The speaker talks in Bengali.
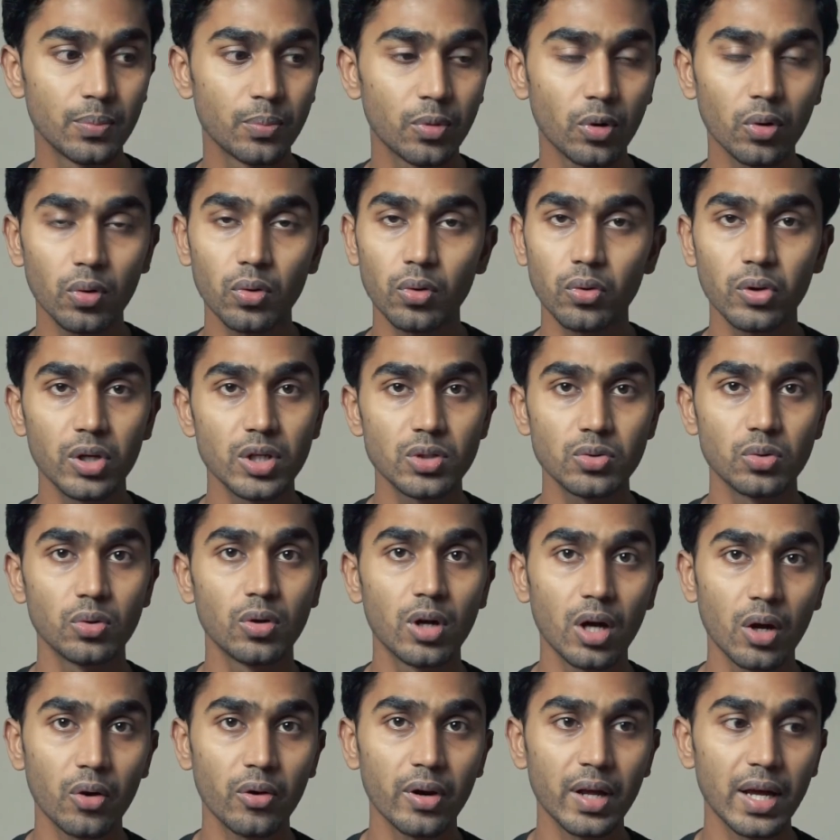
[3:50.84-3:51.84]
সিম্পল কোনো
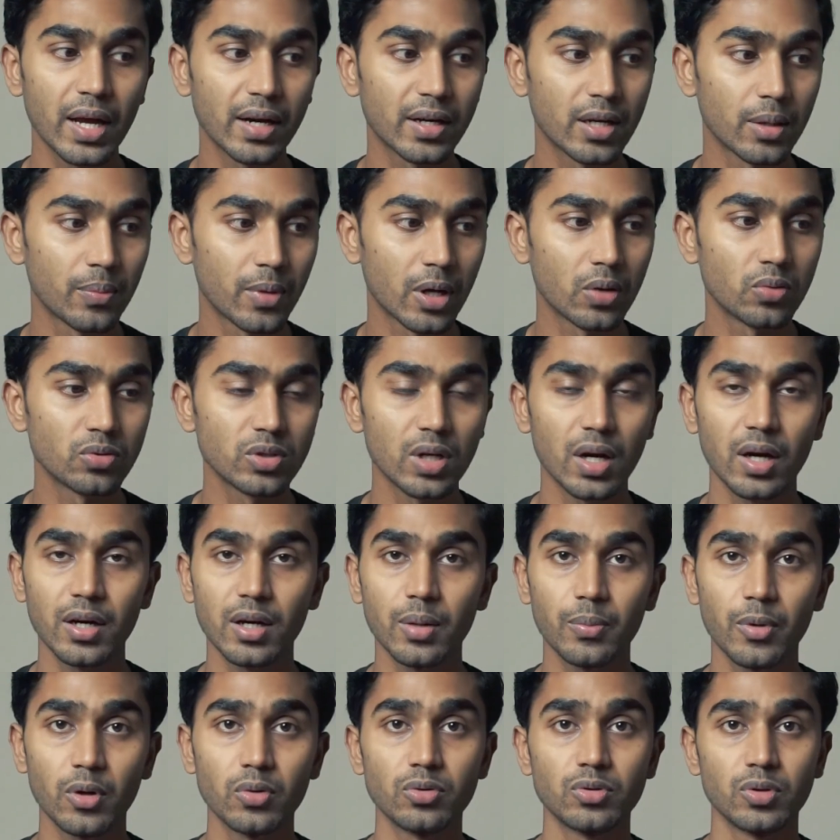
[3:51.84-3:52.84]
ইস্যুর কারণে একটা মানুষ আর
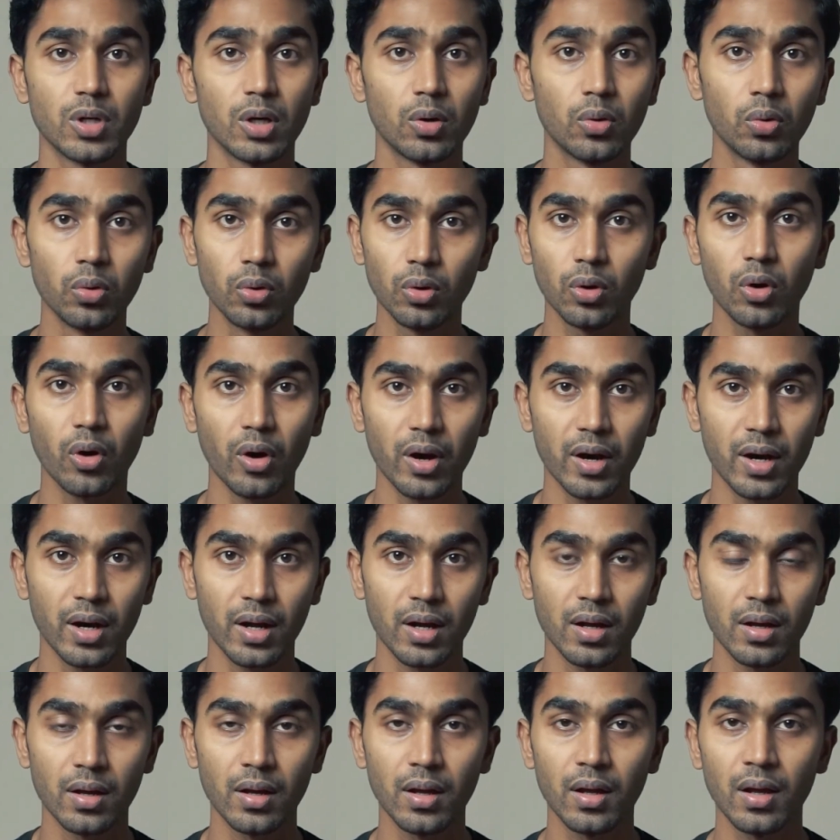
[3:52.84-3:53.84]
একটা মানুষকে খুন করে না